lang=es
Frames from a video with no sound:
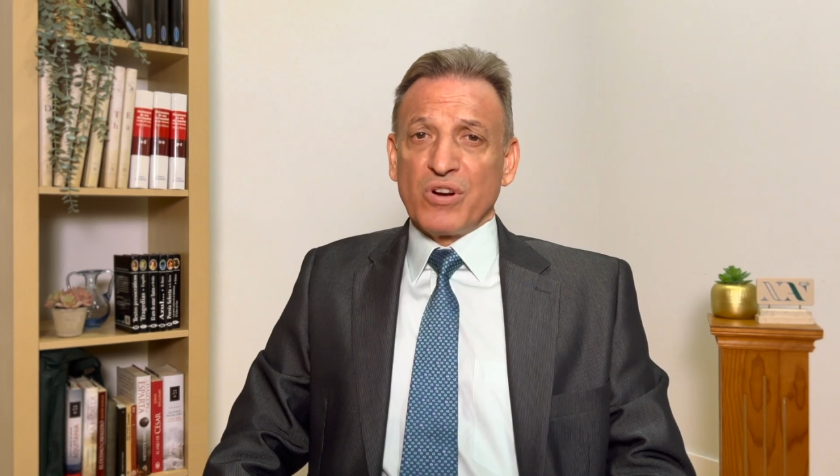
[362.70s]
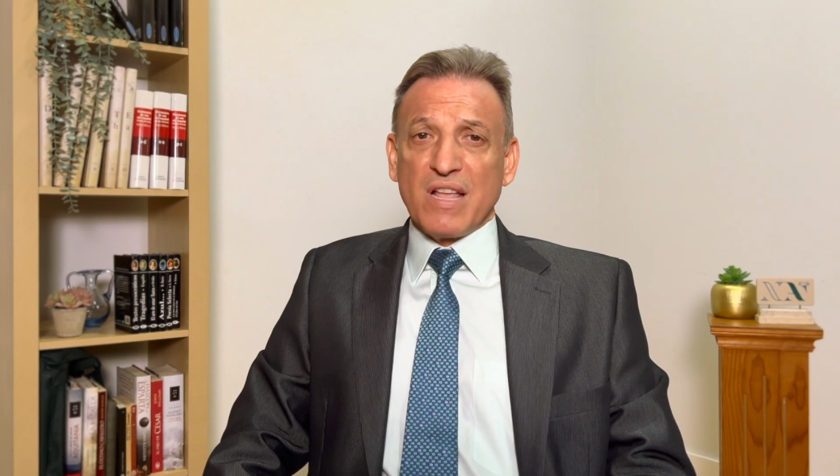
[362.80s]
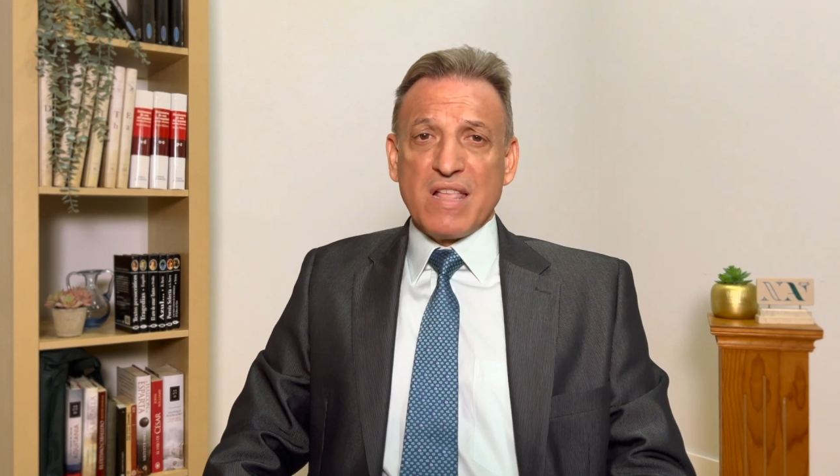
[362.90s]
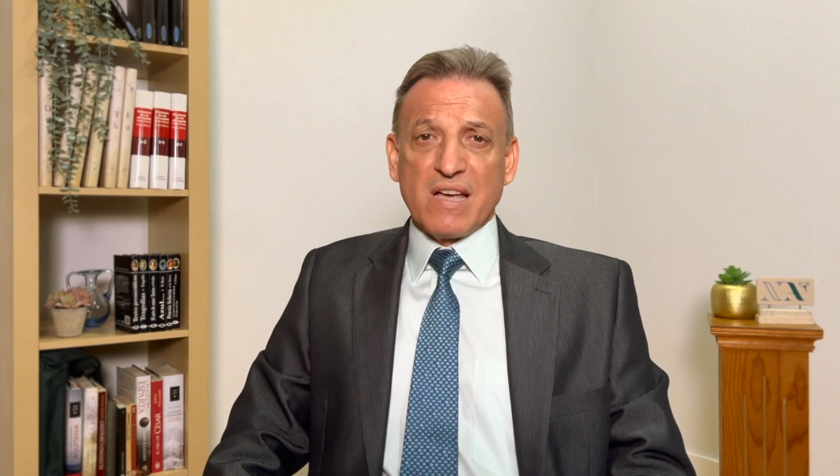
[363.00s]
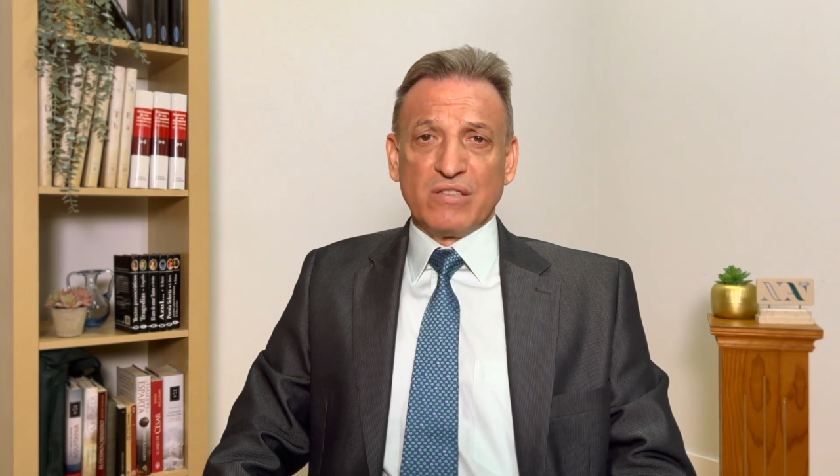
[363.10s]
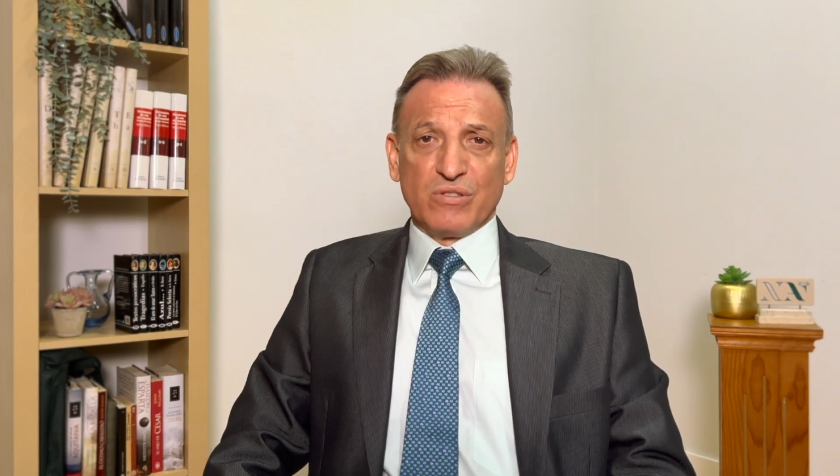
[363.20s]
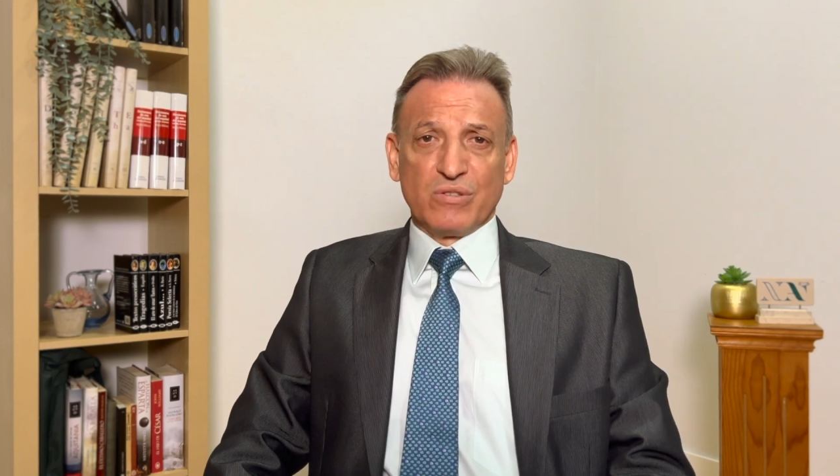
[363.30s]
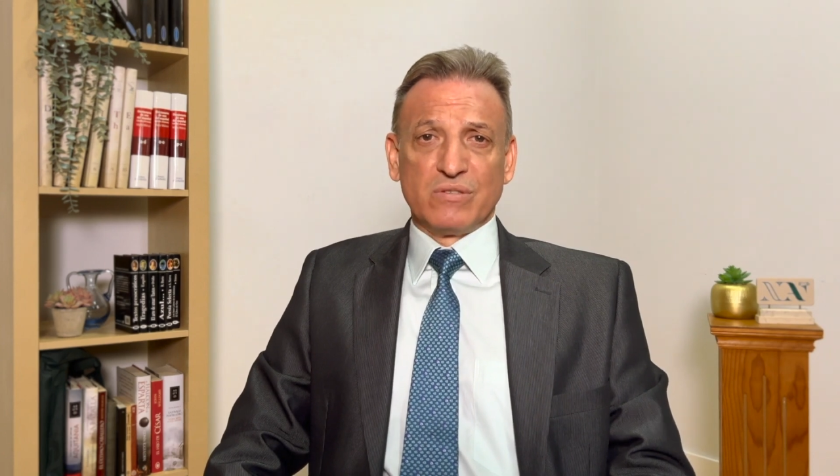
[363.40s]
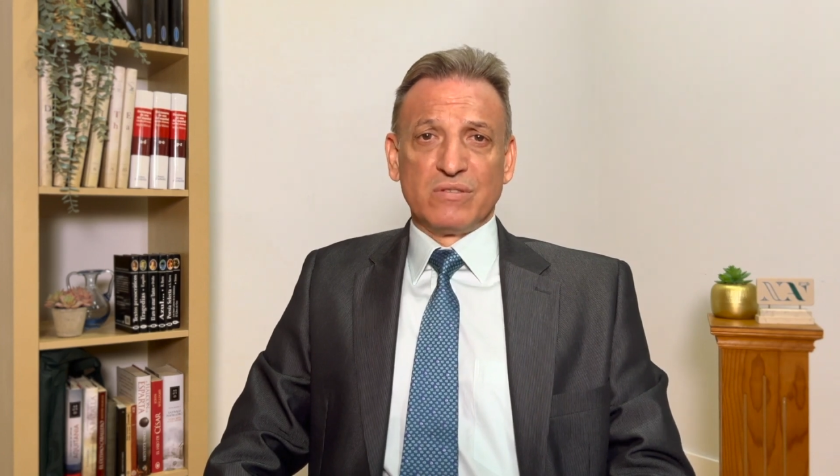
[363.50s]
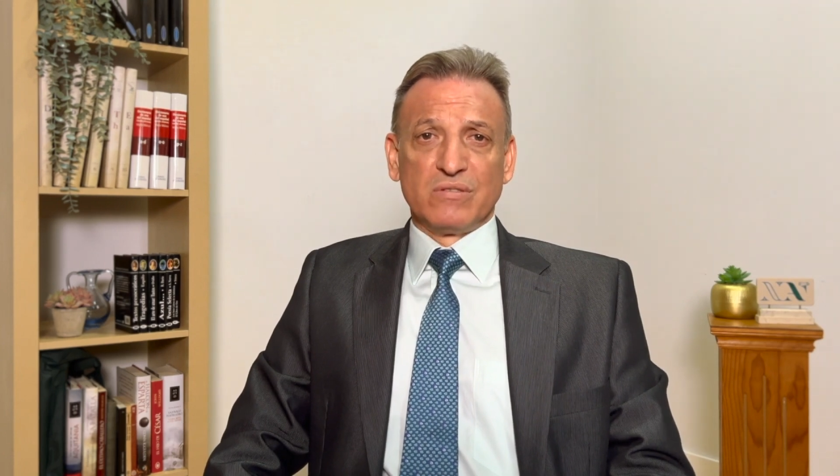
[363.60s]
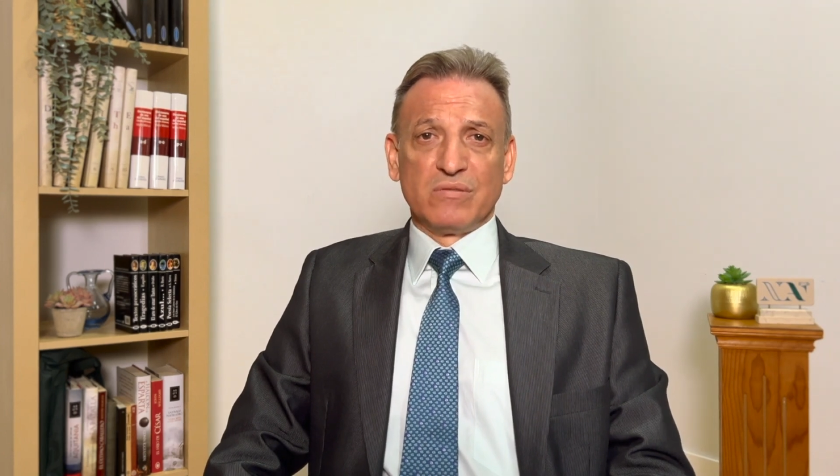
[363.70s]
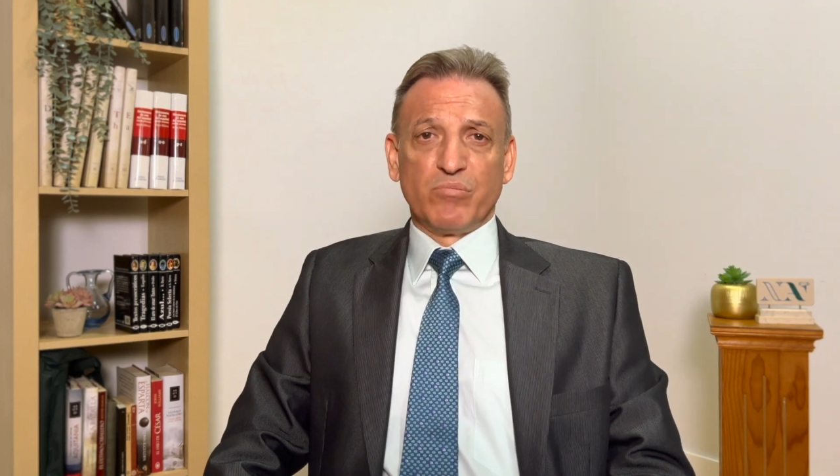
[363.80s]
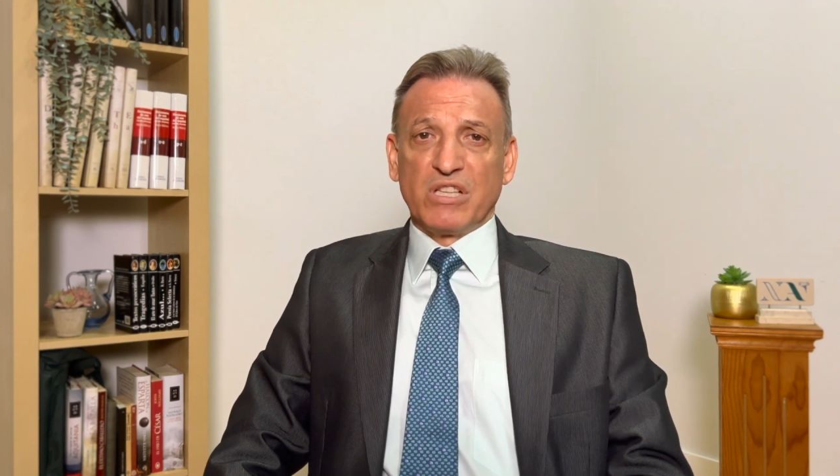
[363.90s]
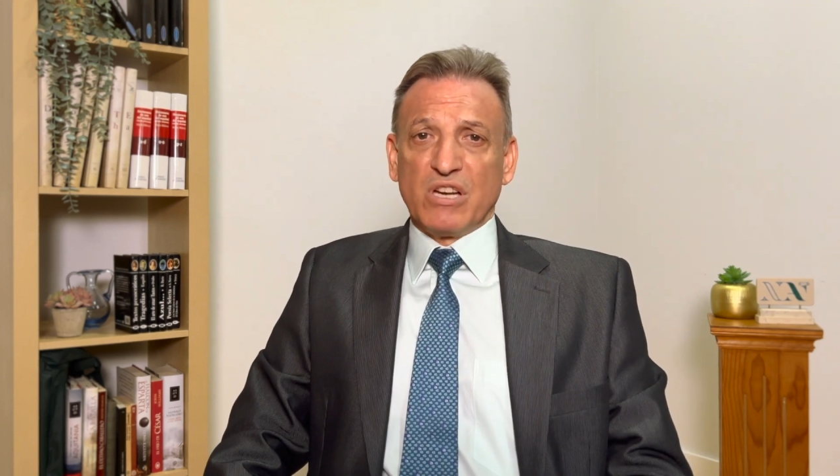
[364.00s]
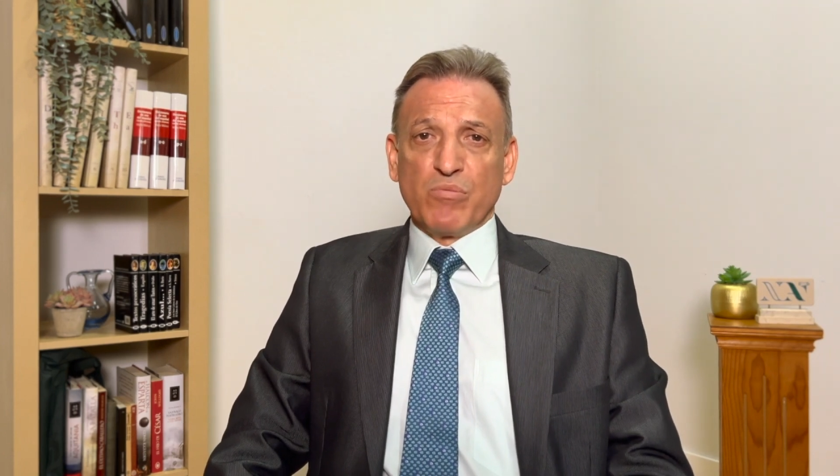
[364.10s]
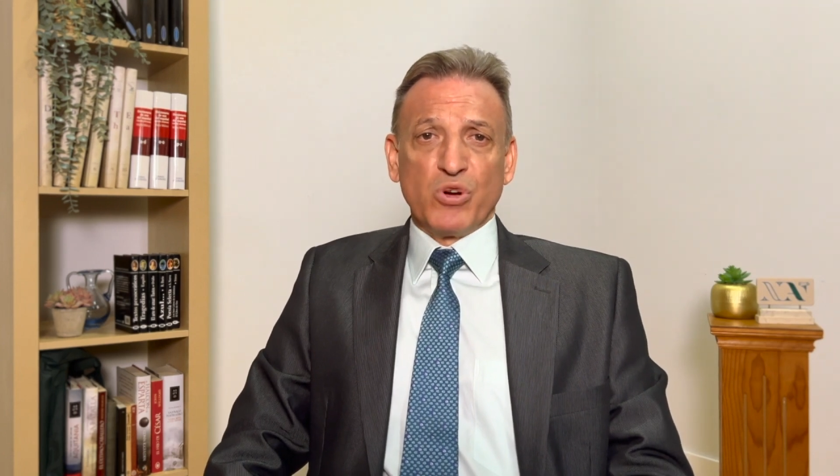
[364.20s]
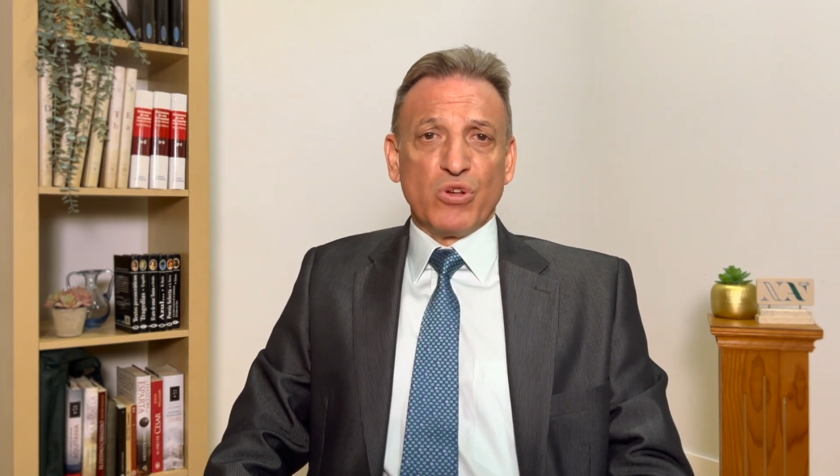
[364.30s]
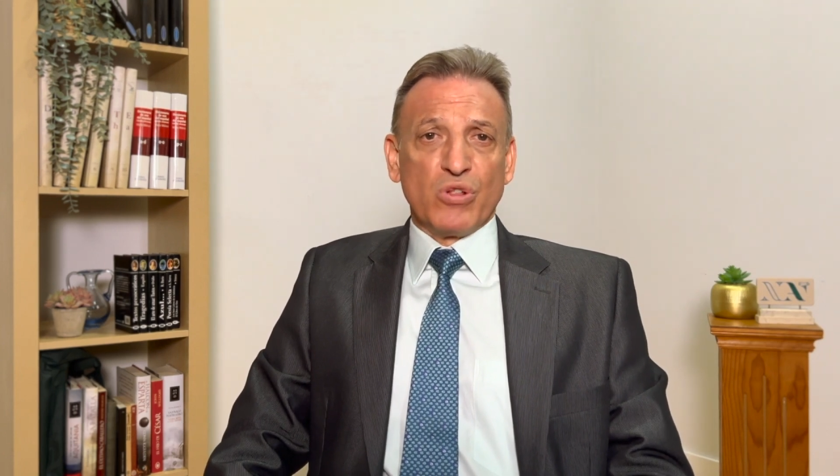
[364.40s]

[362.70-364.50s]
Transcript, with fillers: con el llanto, patrimonio